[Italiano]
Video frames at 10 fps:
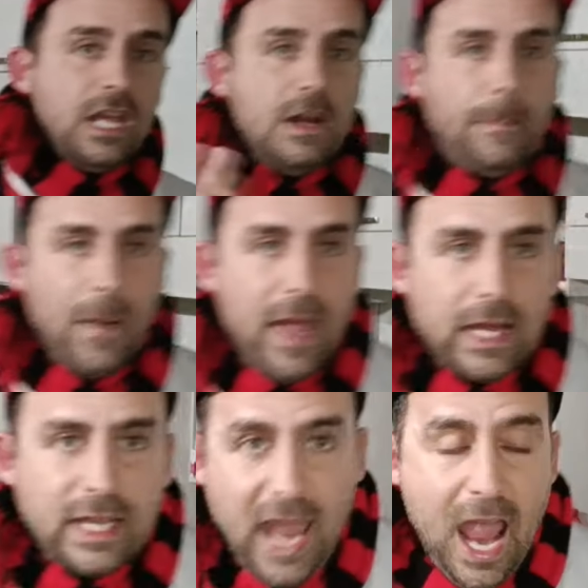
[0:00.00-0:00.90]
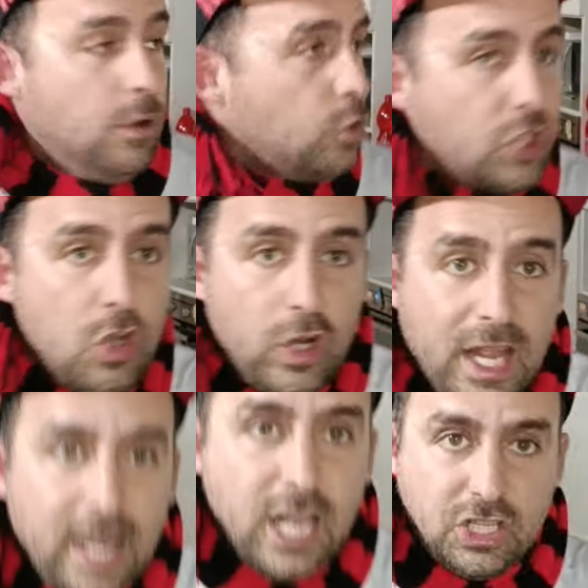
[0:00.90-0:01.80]
il perché non, non
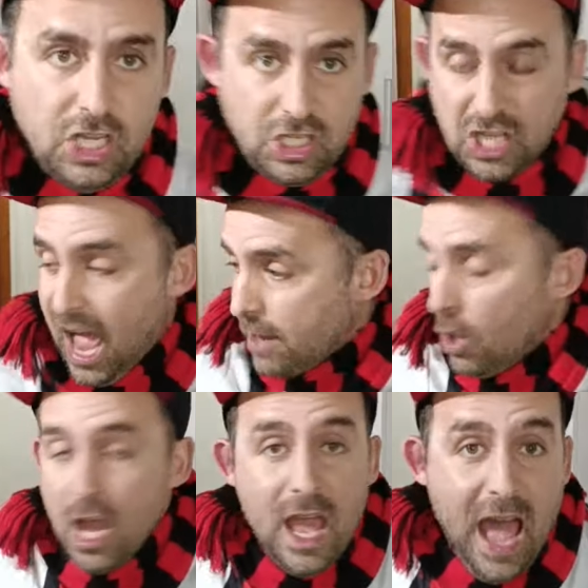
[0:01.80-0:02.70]
era necessario.